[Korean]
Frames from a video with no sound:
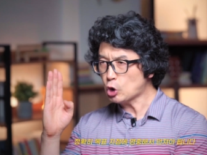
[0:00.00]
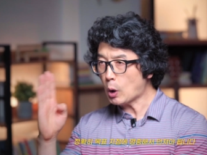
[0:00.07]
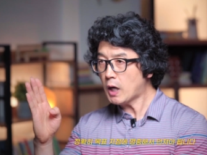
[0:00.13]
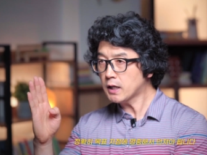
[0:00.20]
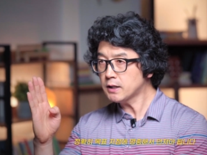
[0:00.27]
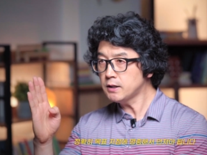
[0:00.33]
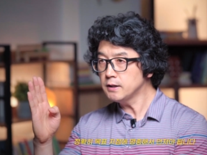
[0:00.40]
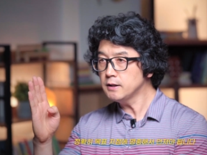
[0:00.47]

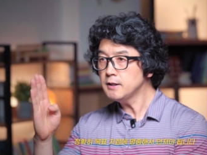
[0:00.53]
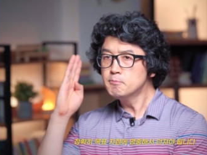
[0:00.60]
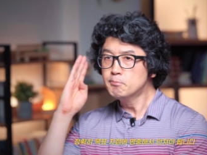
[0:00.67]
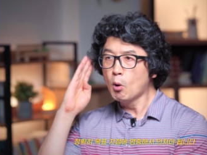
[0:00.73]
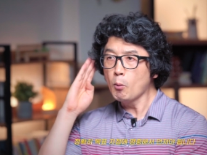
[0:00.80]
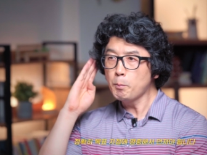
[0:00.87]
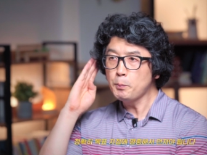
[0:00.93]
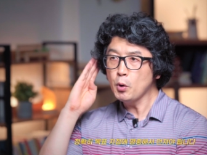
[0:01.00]
정확히
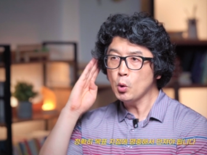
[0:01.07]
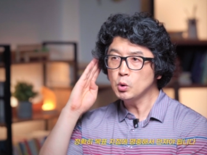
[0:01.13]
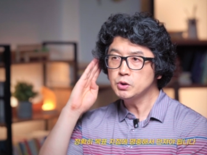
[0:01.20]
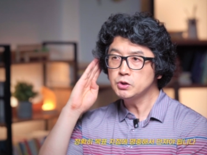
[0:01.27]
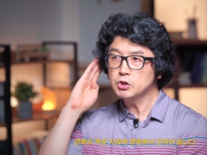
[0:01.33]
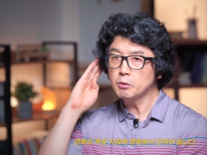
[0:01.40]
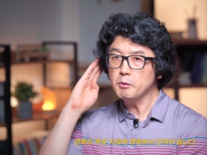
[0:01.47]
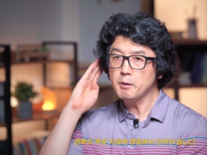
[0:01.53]
목표
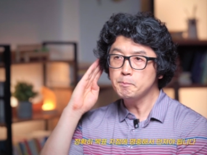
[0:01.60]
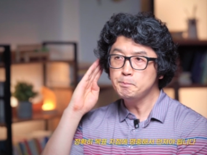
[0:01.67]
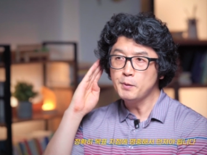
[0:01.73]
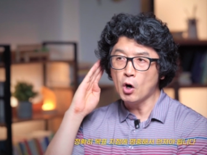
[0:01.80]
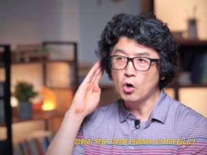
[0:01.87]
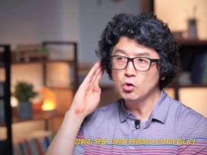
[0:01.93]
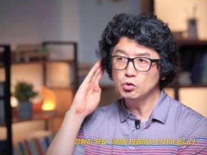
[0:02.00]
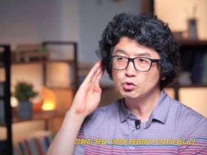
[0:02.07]
지점에
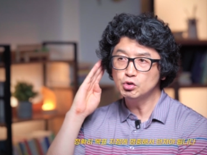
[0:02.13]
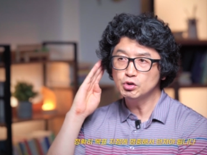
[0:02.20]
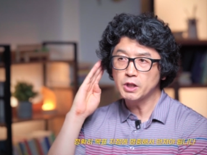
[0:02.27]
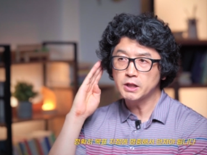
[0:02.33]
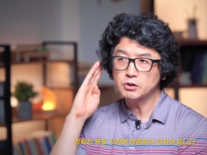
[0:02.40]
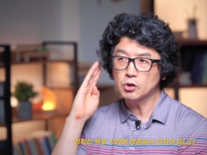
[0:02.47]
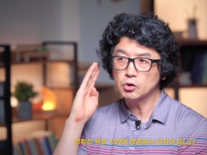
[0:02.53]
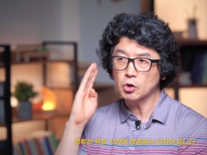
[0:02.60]

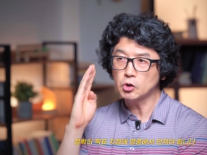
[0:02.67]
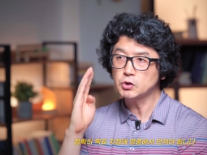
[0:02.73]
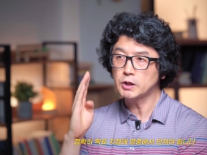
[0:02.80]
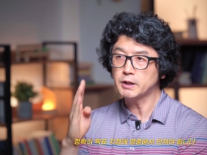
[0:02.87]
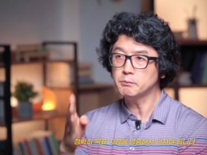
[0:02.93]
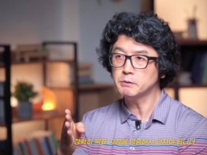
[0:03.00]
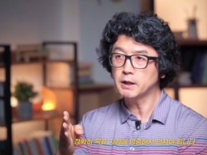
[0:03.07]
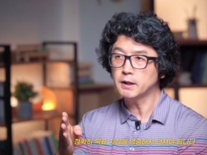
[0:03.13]
명중해서 던져야
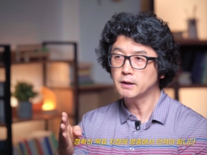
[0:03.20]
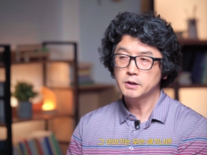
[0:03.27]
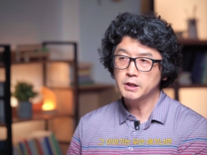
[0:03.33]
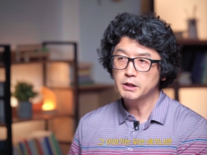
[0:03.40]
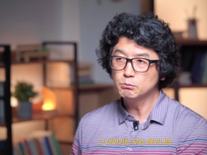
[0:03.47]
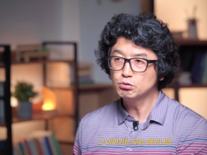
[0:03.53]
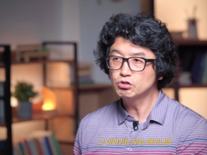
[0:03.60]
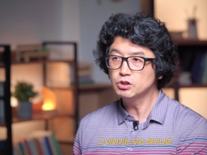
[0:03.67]
됩니다. 그
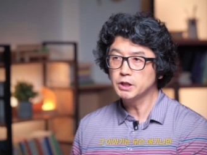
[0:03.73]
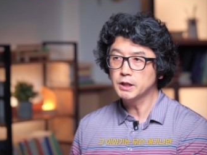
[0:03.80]
얘기 무슨